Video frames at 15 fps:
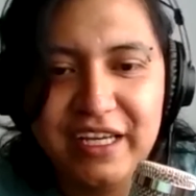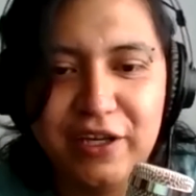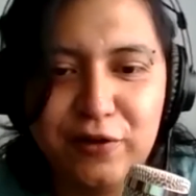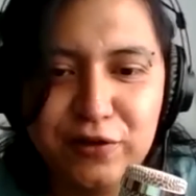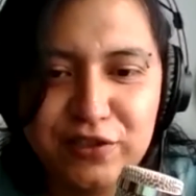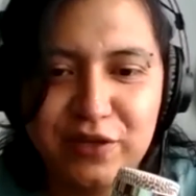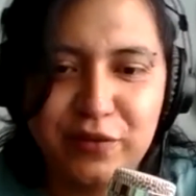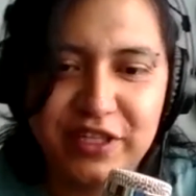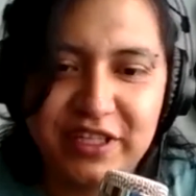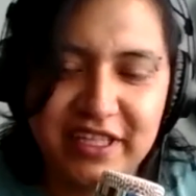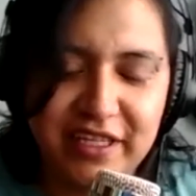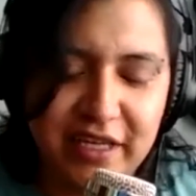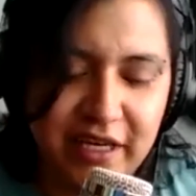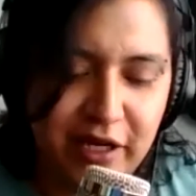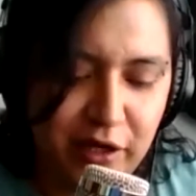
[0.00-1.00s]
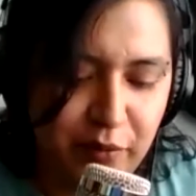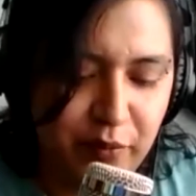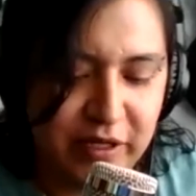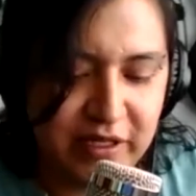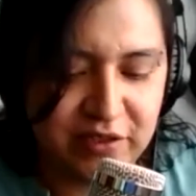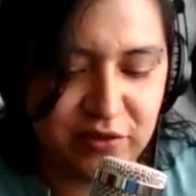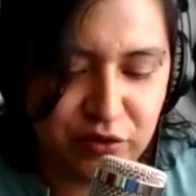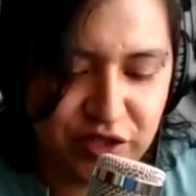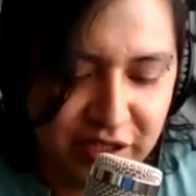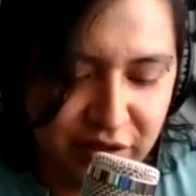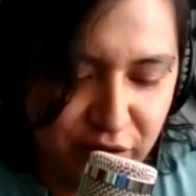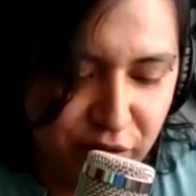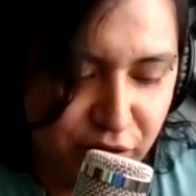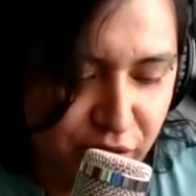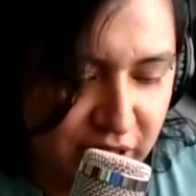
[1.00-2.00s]
Y justamente eh,
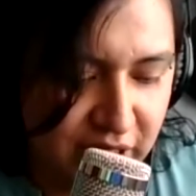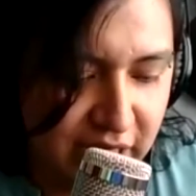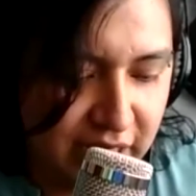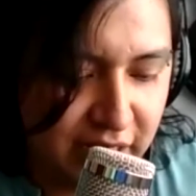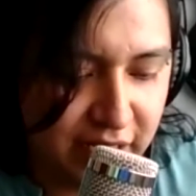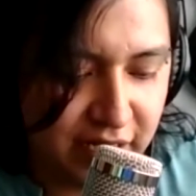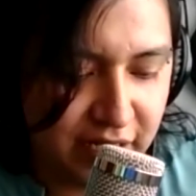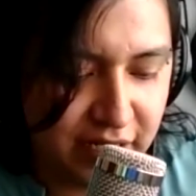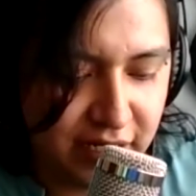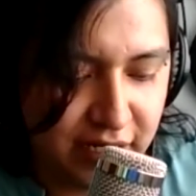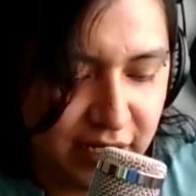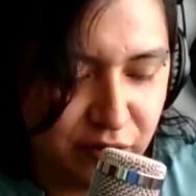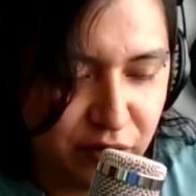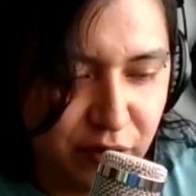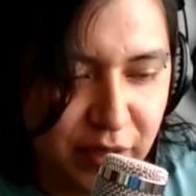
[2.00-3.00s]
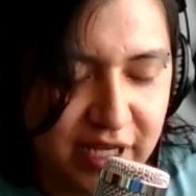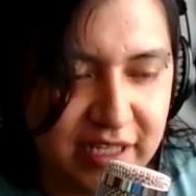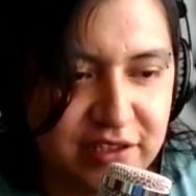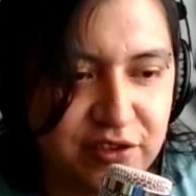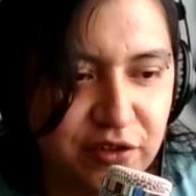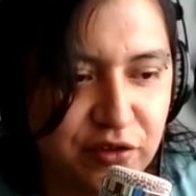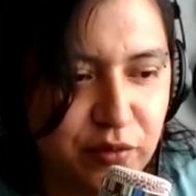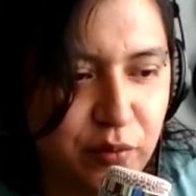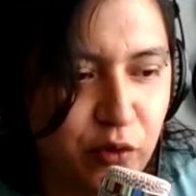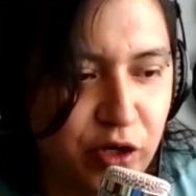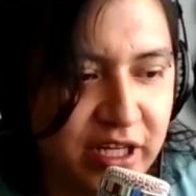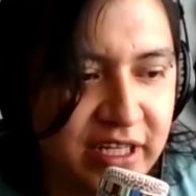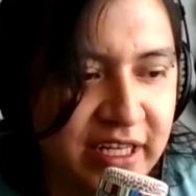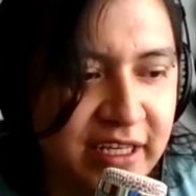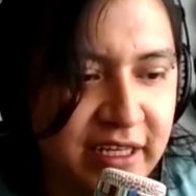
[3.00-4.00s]
escuchando la, la, nueva canción
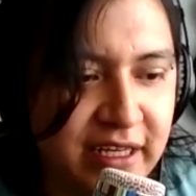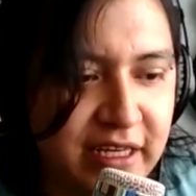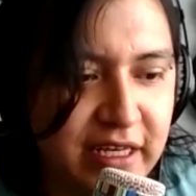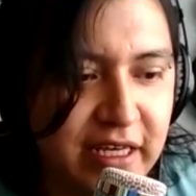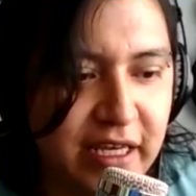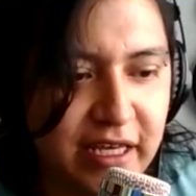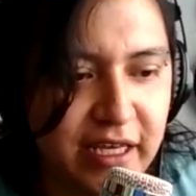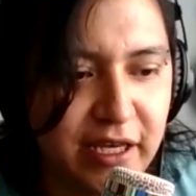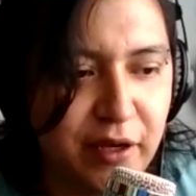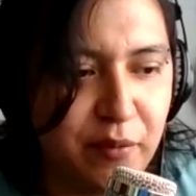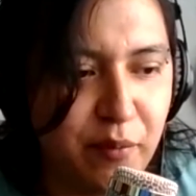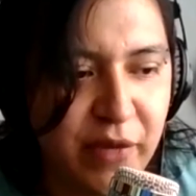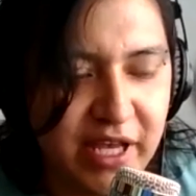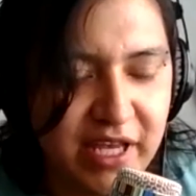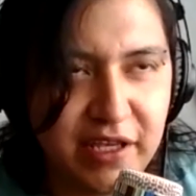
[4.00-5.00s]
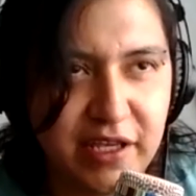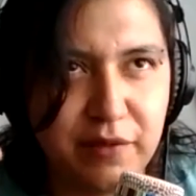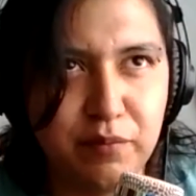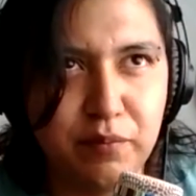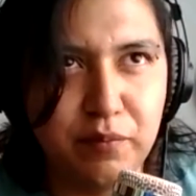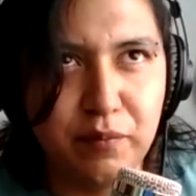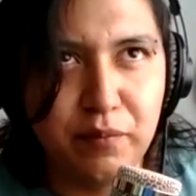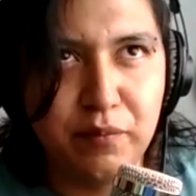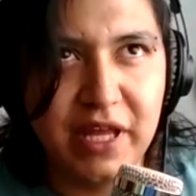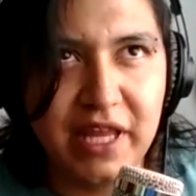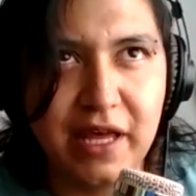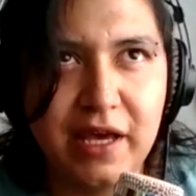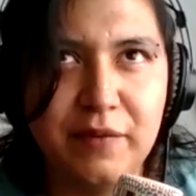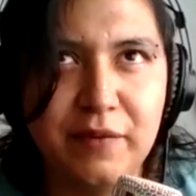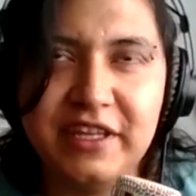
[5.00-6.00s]
Morena, eh, me, me,
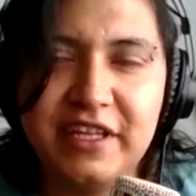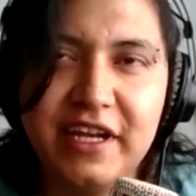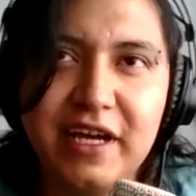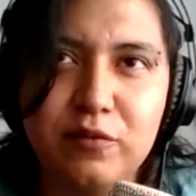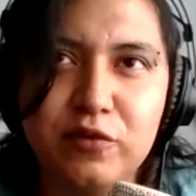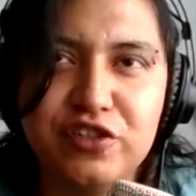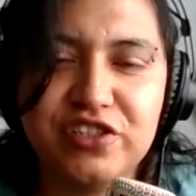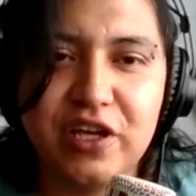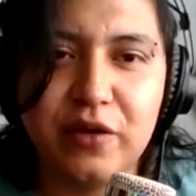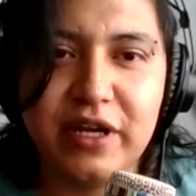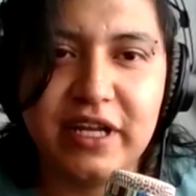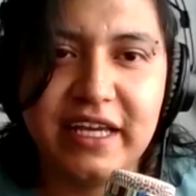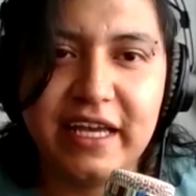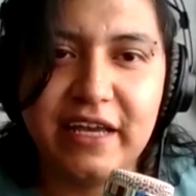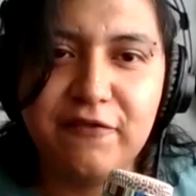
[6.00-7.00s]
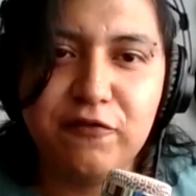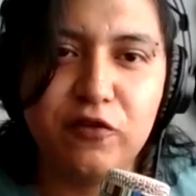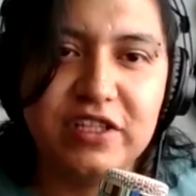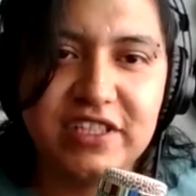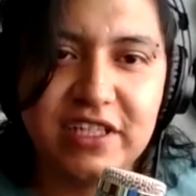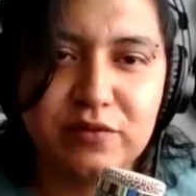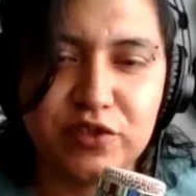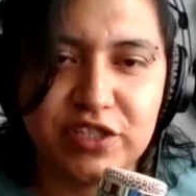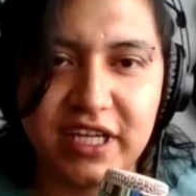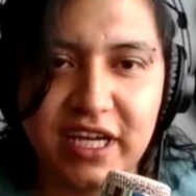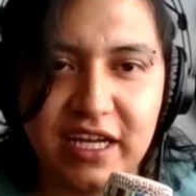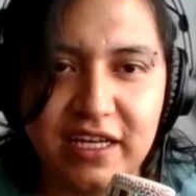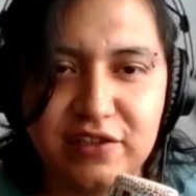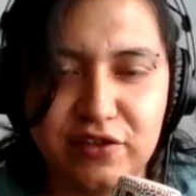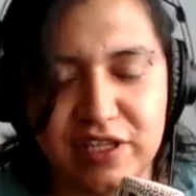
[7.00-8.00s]
da, me intriga mucho saber qué influencias
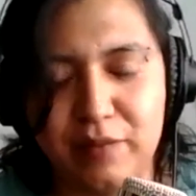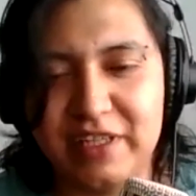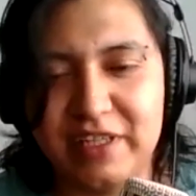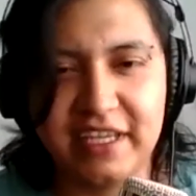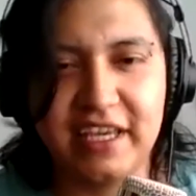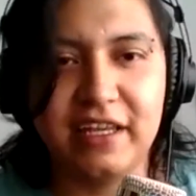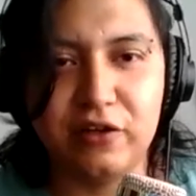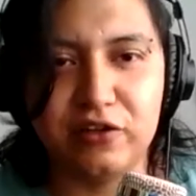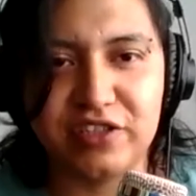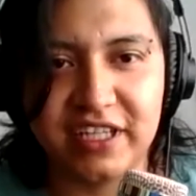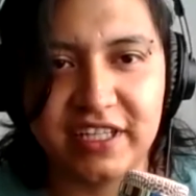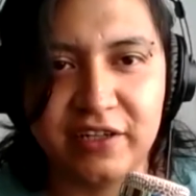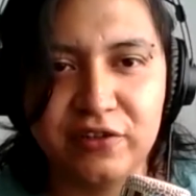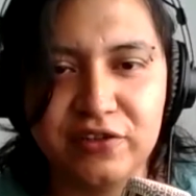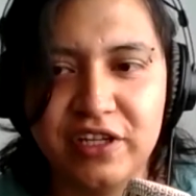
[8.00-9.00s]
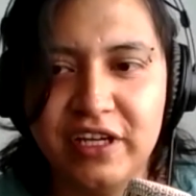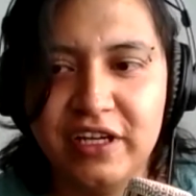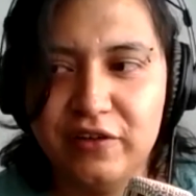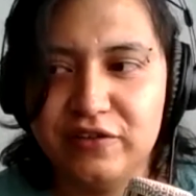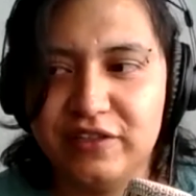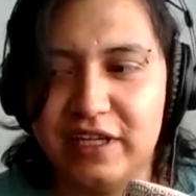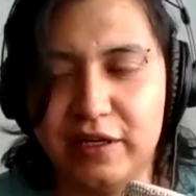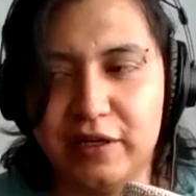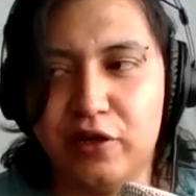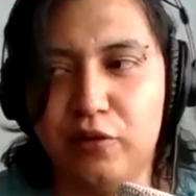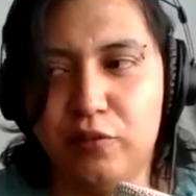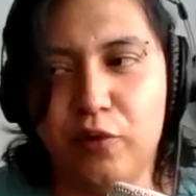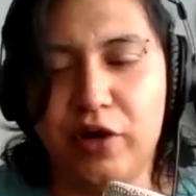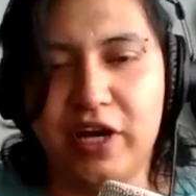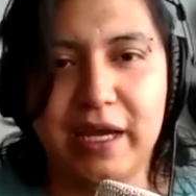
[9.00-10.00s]
musicales, o sea, más allá de los géneros, o sea,
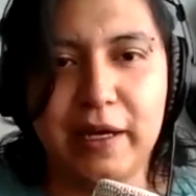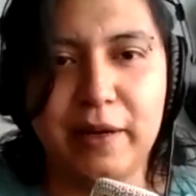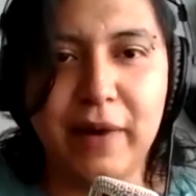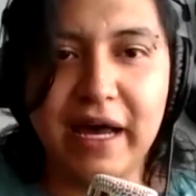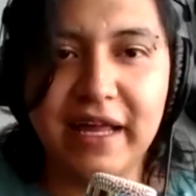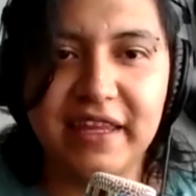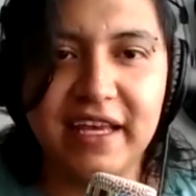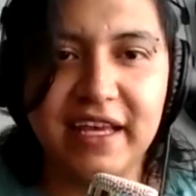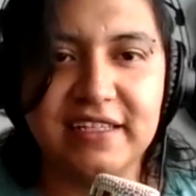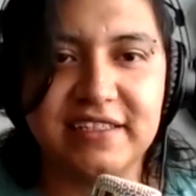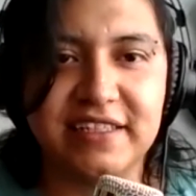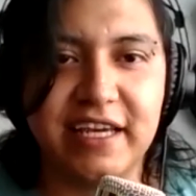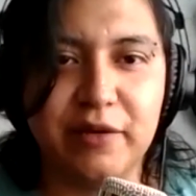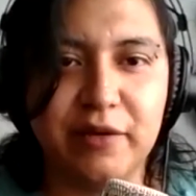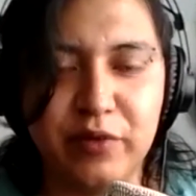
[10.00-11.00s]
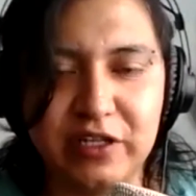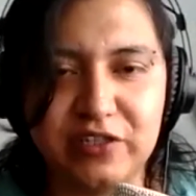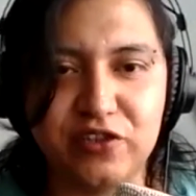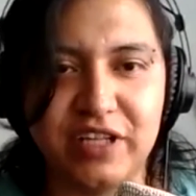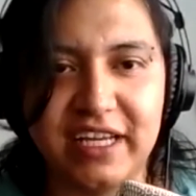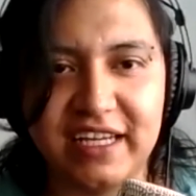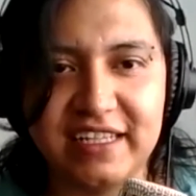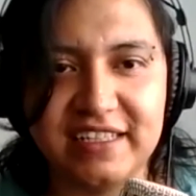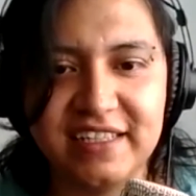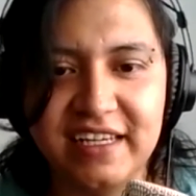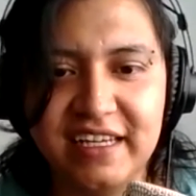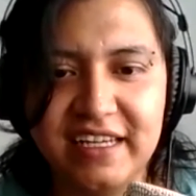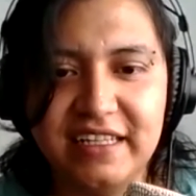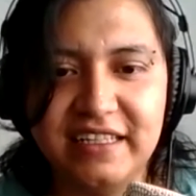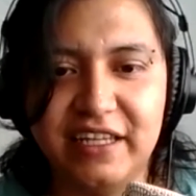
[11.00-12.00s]
como qué bandas, qué personajes
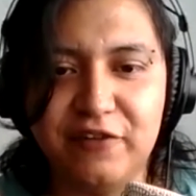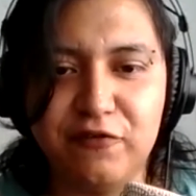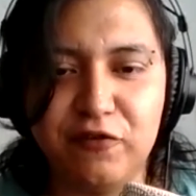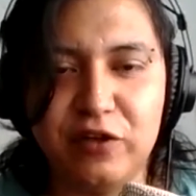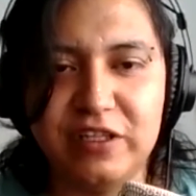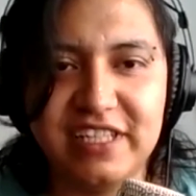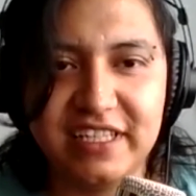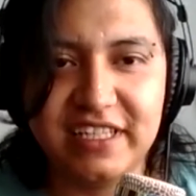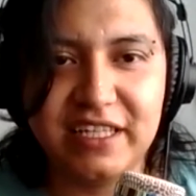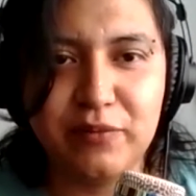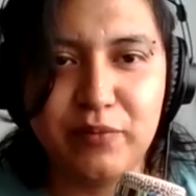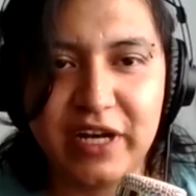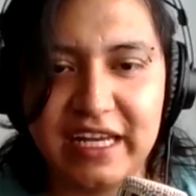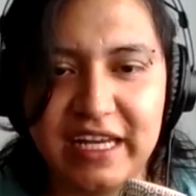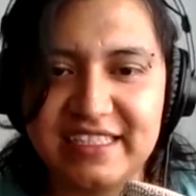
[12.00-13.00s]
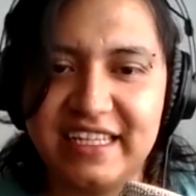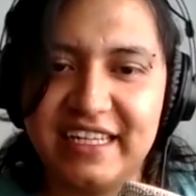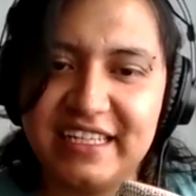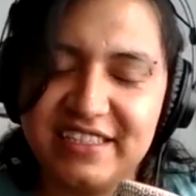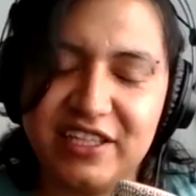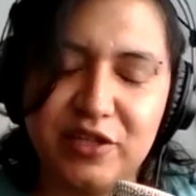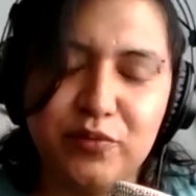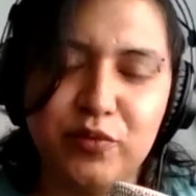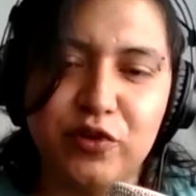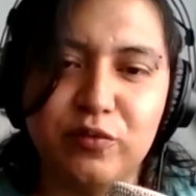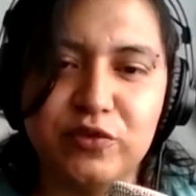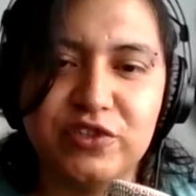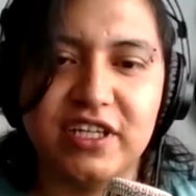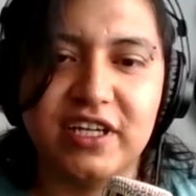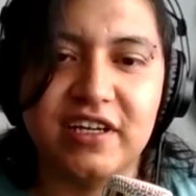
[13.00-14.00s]
influencian a ti para hacer este tipo de
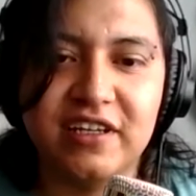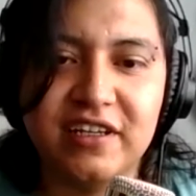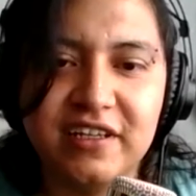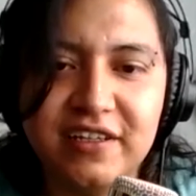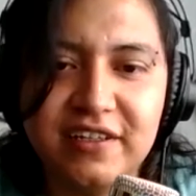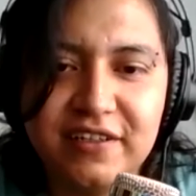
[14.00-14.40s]
música?